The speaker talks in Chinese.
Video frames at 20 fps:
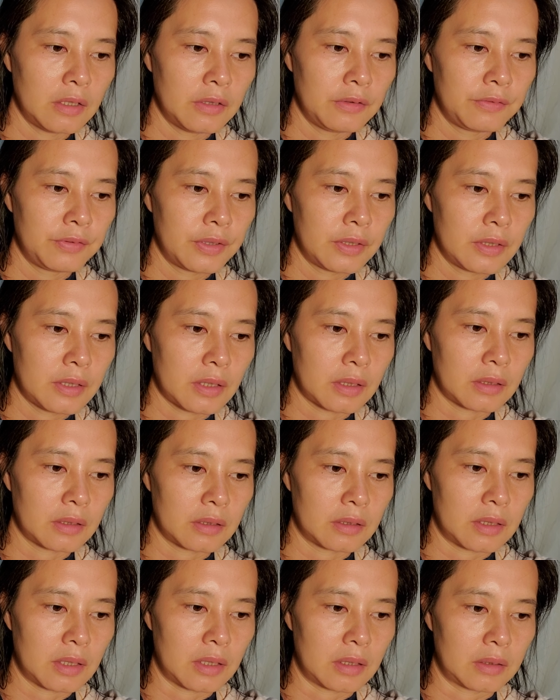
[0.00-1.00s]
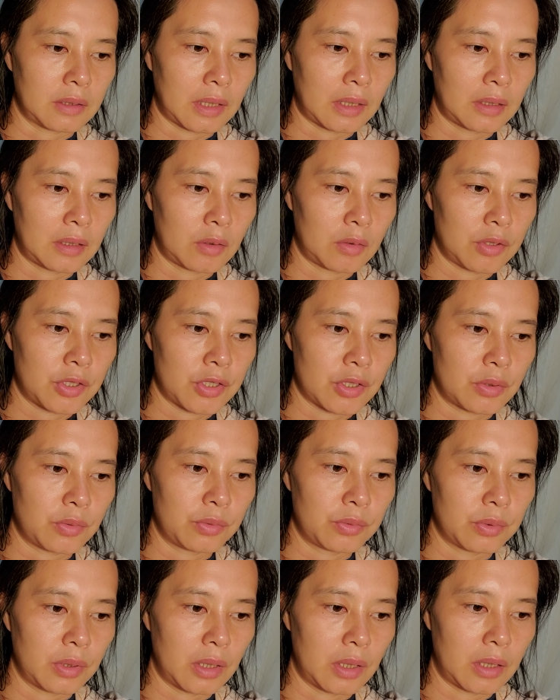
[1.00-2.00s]
非常的这个单刀直
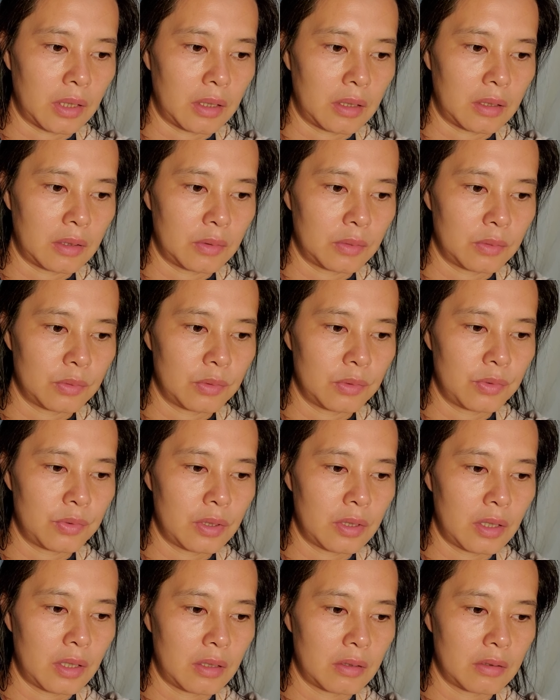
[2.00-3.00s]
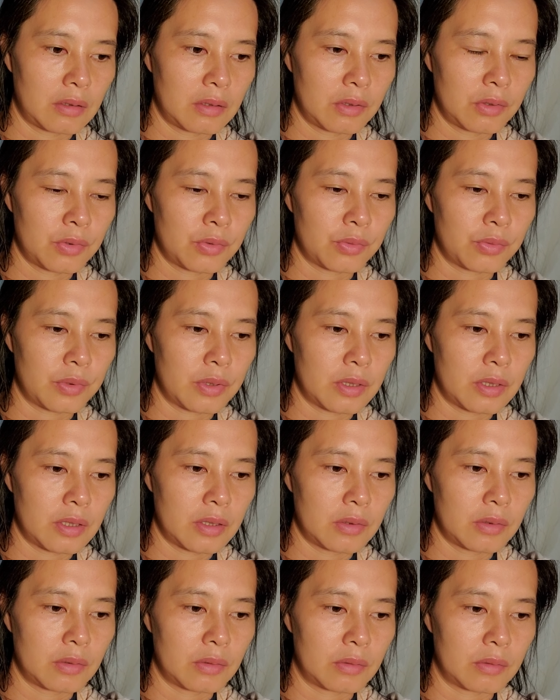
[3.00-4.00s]
入哈，我就觉得好像属于这
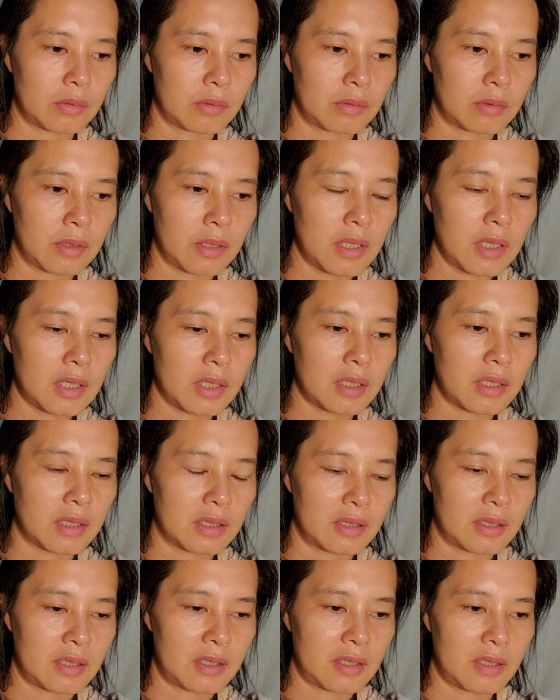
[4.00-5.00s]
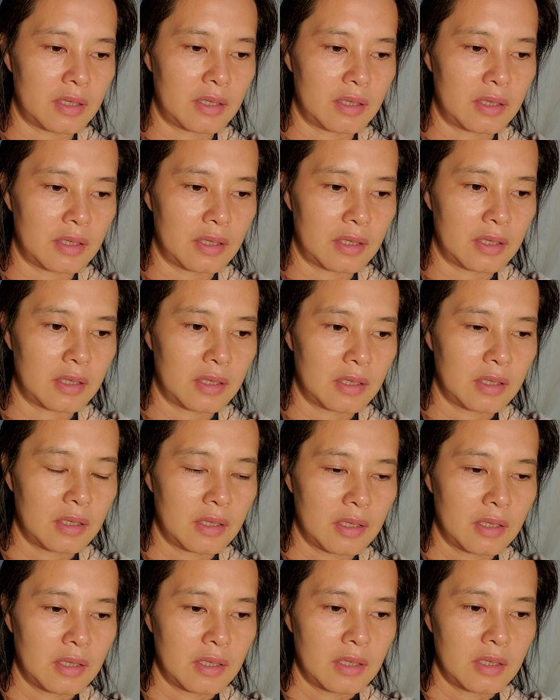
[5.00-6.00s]
种立根器的人，
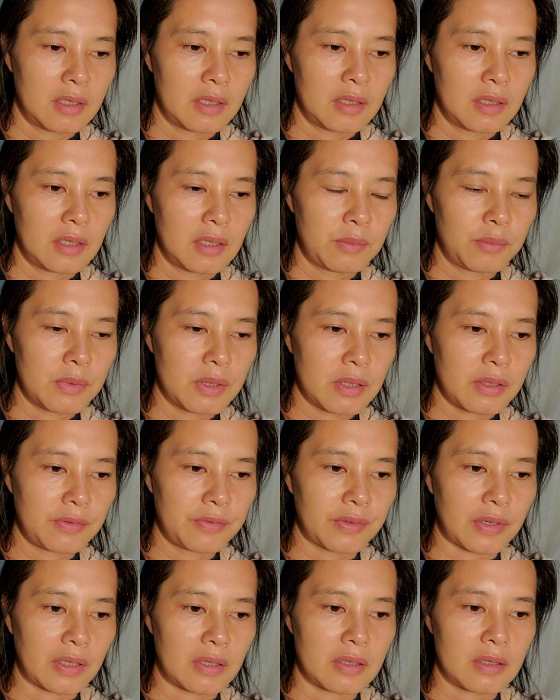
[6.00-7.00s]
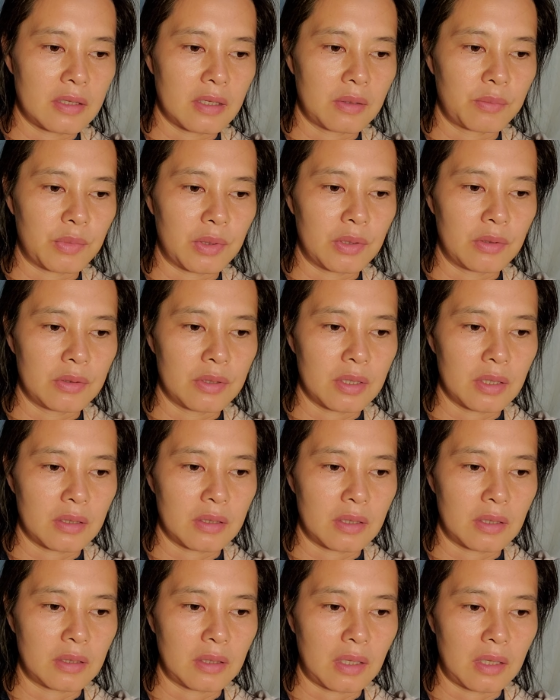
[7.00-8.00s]
他们在法医上没有像
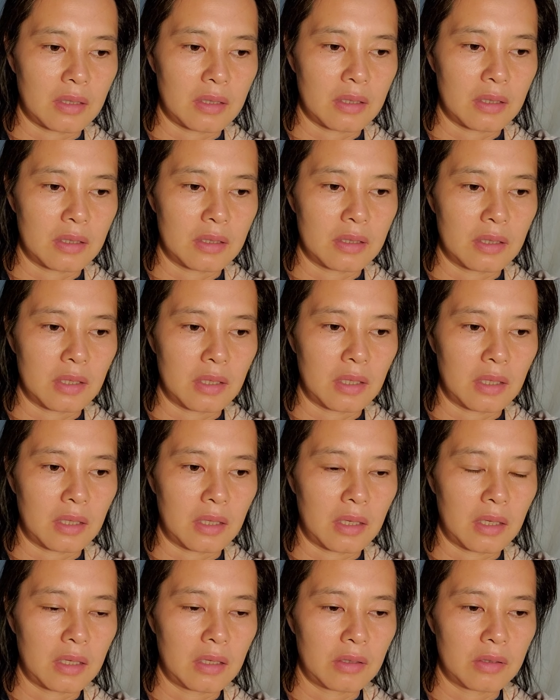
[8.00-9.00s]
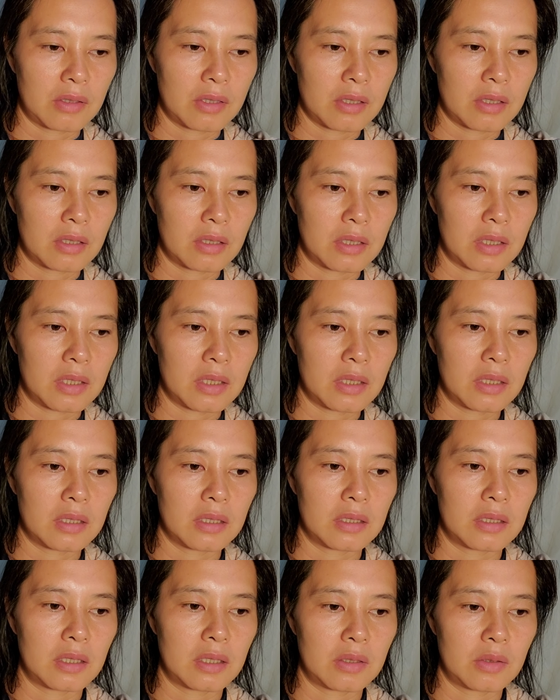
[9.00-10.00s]
在大臣这样还要设立一
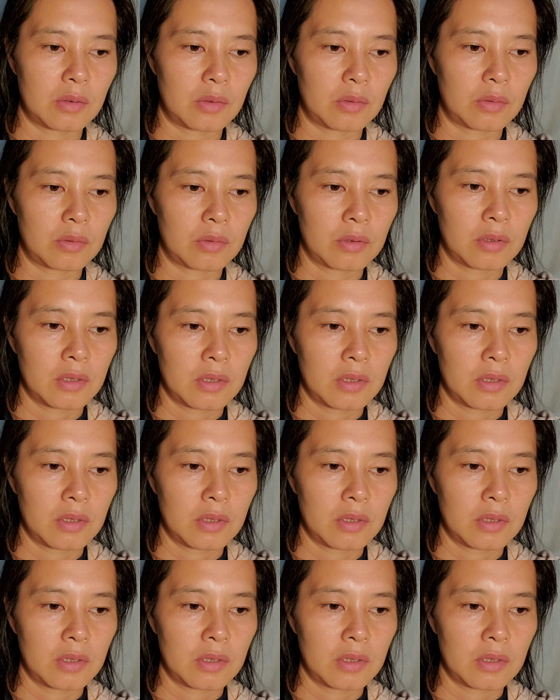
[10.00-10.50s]
个这种